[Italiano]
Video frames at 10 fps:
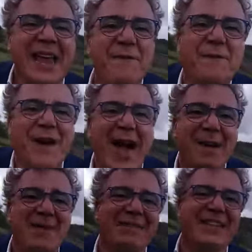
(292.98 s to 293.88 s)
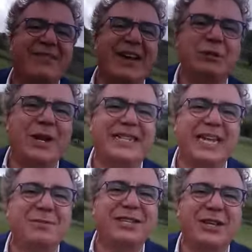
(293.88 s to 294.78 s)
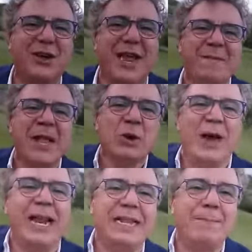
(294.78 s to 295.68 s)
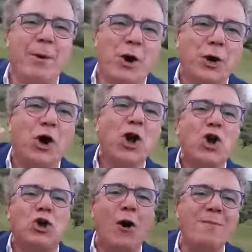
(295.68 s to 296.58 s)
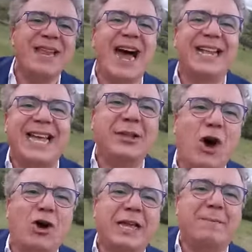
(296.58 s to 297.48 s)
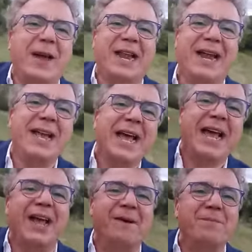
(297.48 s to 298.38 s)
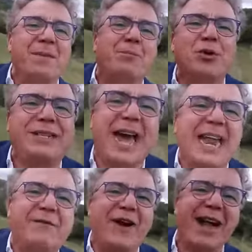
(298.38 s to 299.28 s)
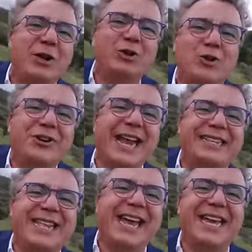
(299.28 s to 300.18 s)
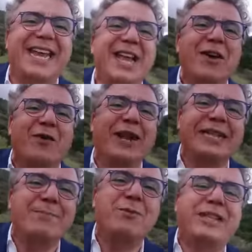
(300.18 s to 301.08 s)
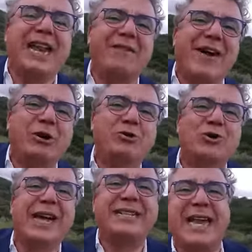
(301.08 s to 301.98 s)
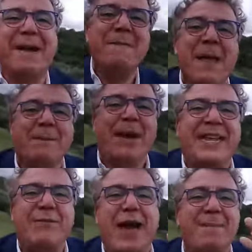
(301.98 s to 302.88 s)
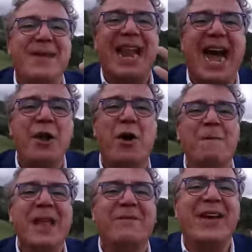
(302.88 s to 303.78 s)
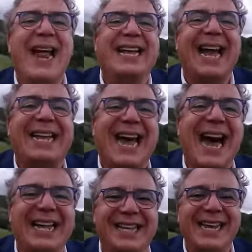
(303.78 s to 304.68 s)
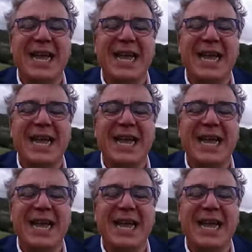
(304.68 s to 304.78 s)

infami, avete fatto una trasmissione, quella di Porro, combinata ad hoc per eh, buttare fango su Gratteri, volete buttare fango su Gratteri perché voi a Milano ve la cacate,